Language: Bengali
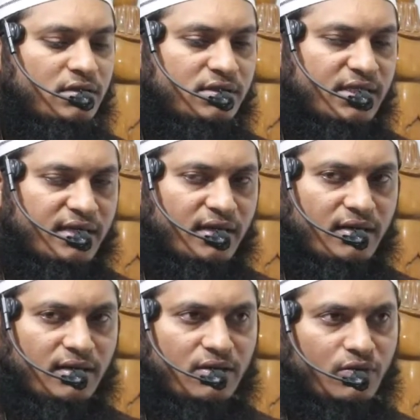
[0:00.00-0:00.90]
যাকে
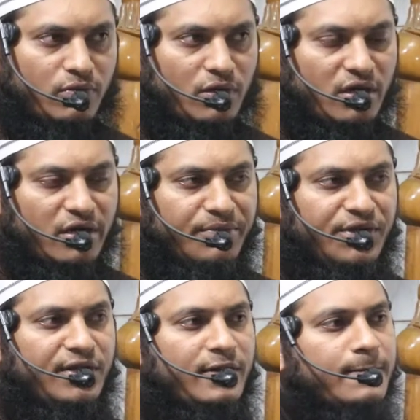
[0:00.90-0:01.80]
আল্লাহ রব্বুল
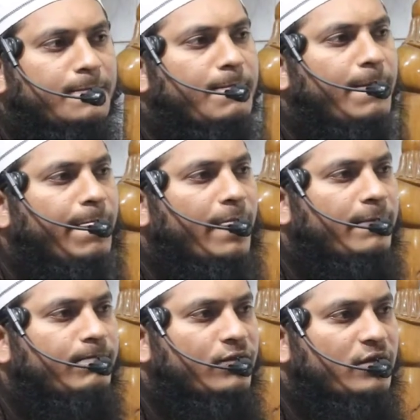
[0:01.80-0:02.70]
আলমিন
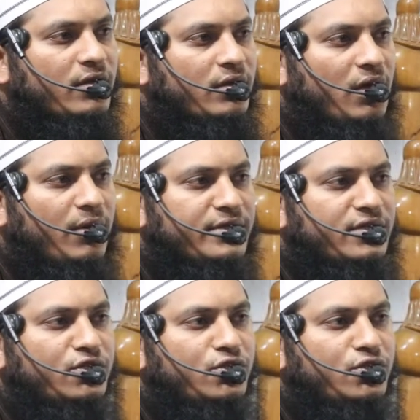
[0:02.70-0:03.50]
আমাদের